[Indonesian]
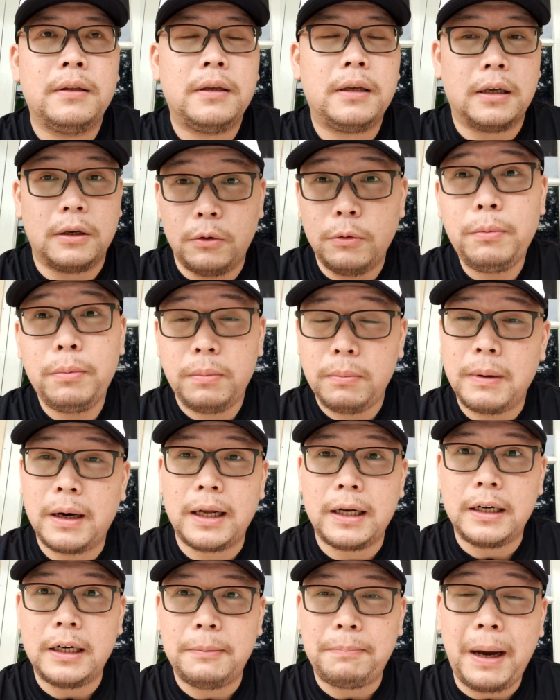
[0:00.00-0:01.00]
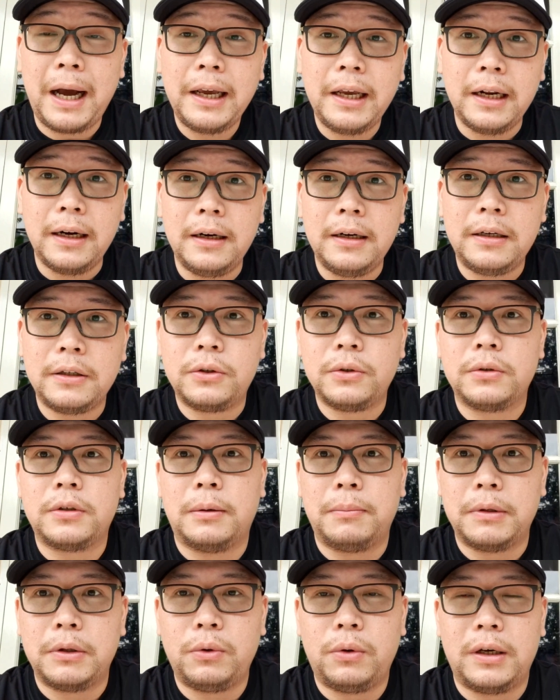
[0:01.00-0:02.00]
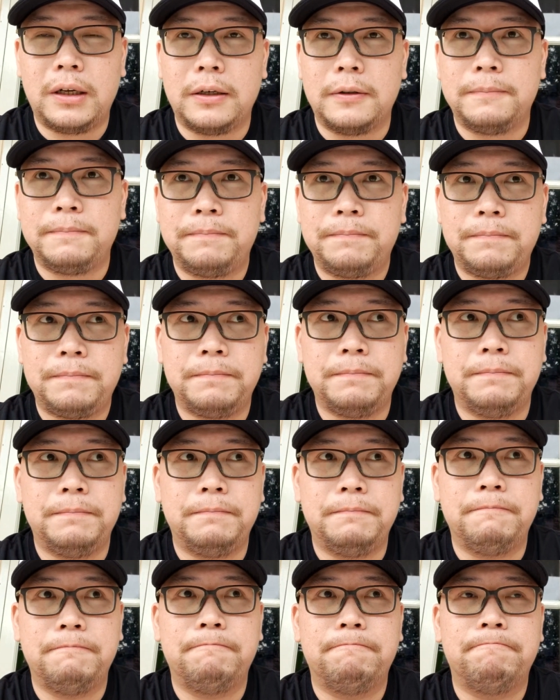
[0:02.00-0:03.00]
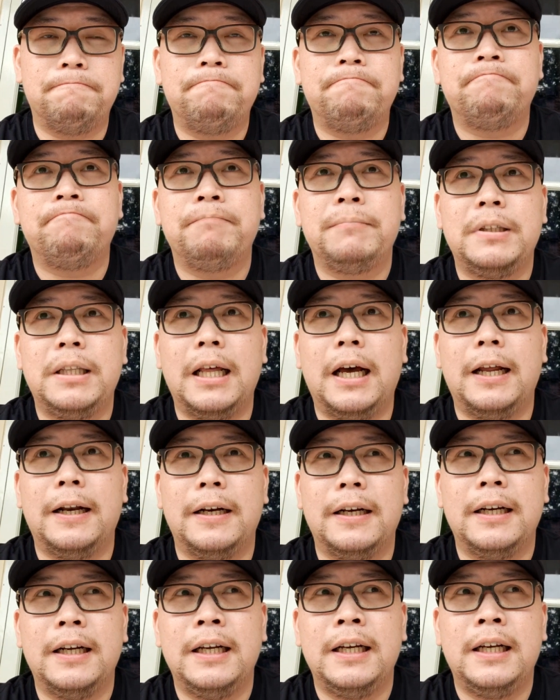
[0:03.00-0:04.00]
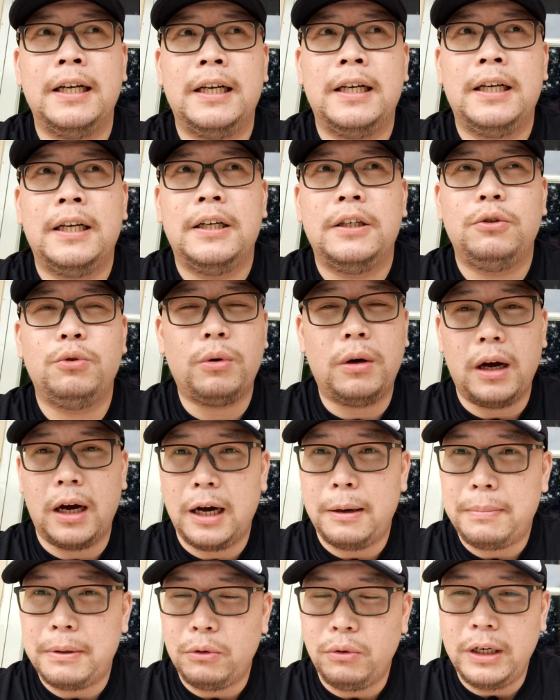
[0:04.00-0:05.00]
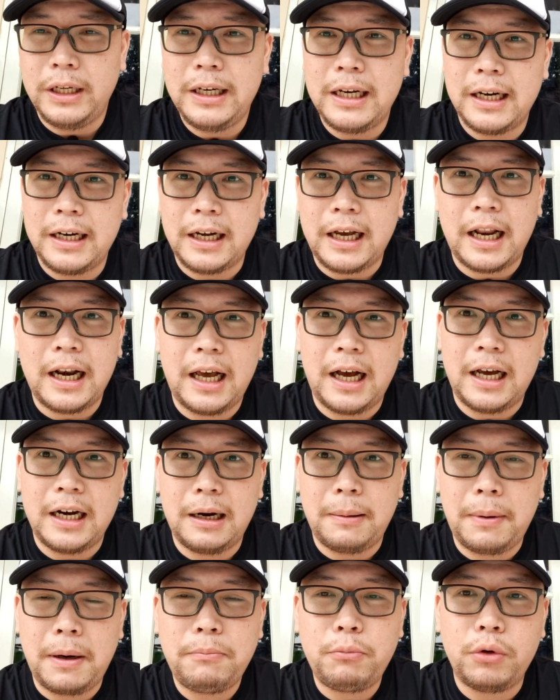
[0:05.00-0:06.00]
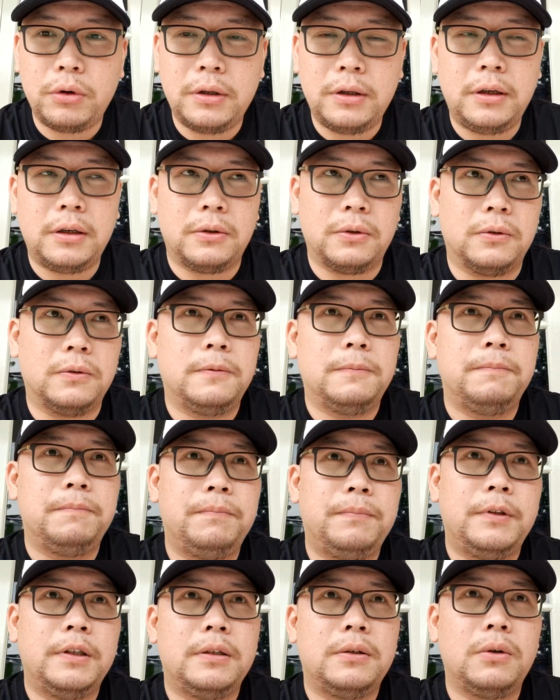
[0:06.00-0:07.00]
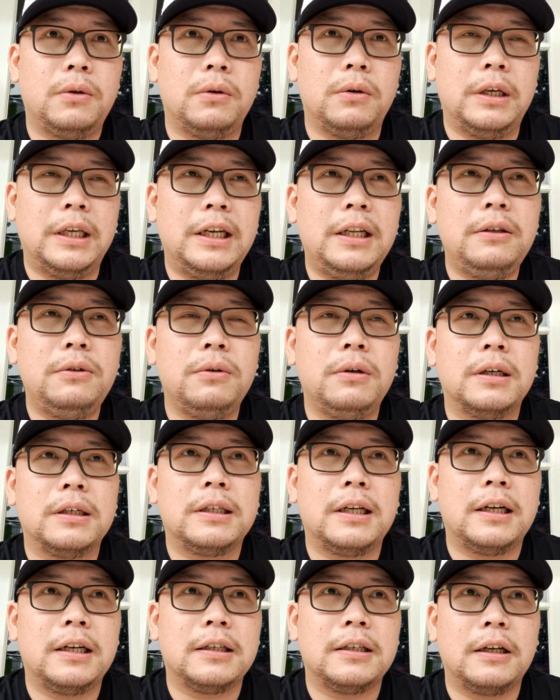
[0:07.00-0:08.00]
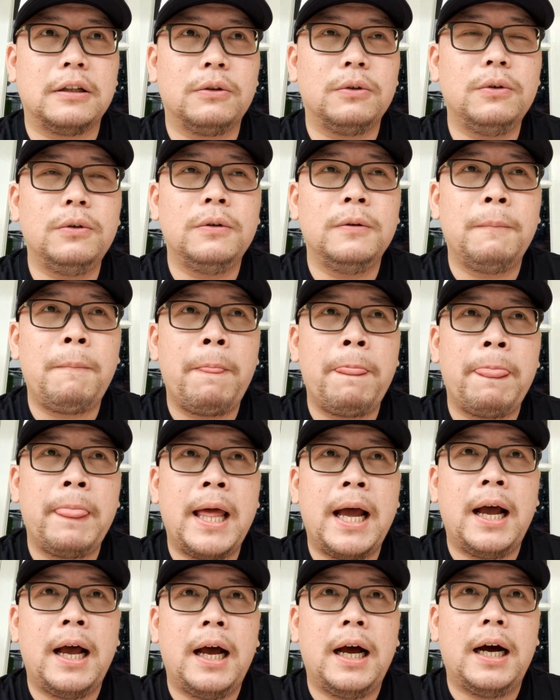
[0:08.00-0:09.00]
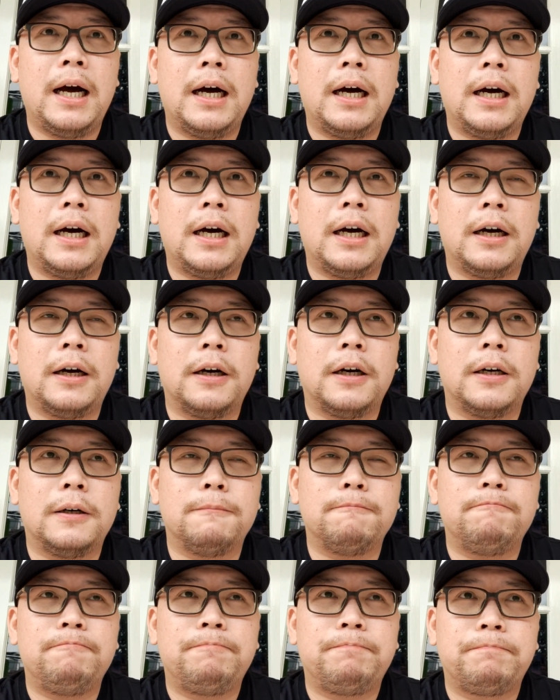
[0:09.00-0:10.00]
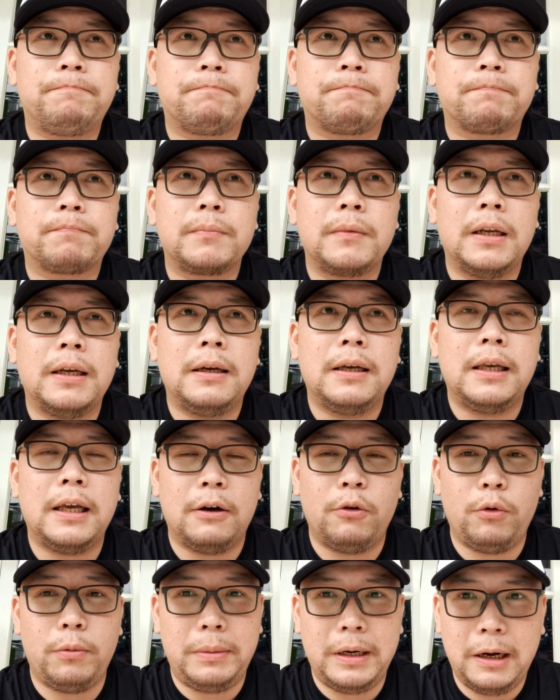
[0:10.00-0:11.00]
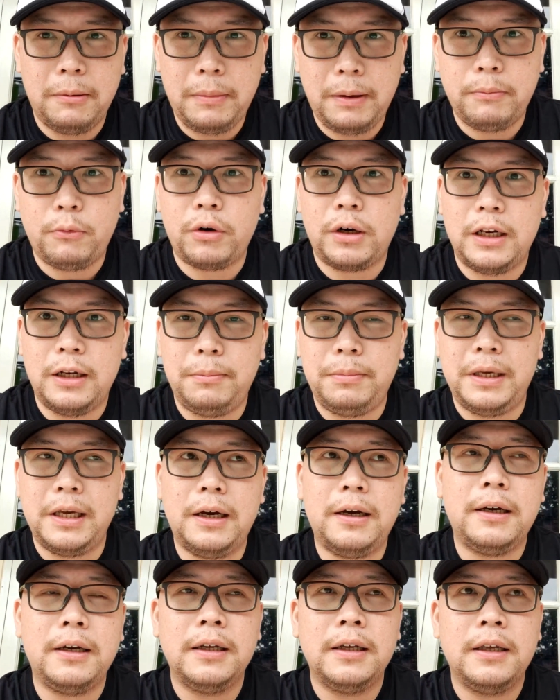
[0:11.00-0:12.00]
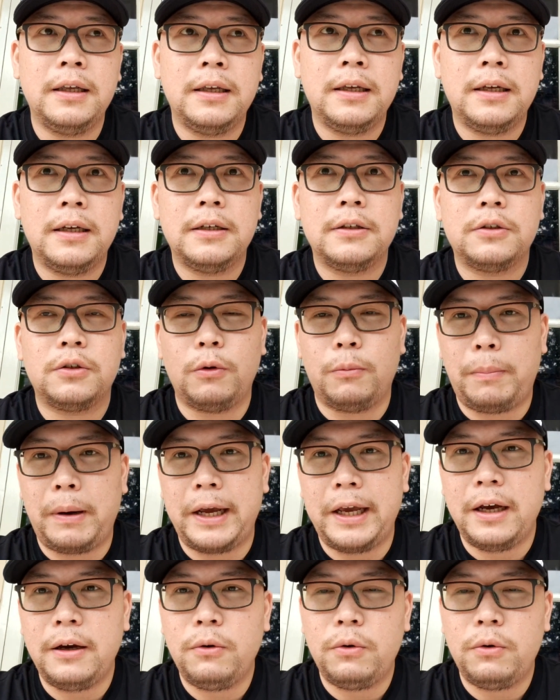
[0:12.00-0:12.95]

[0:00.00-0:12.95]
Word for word: ya lu bakal dipanggil gitu sama Tuhan hmm, dan juga nggak peduli dari kalangan apapun gitu. So ini juga salah satu uh, yang gue bilang memori Libya supaya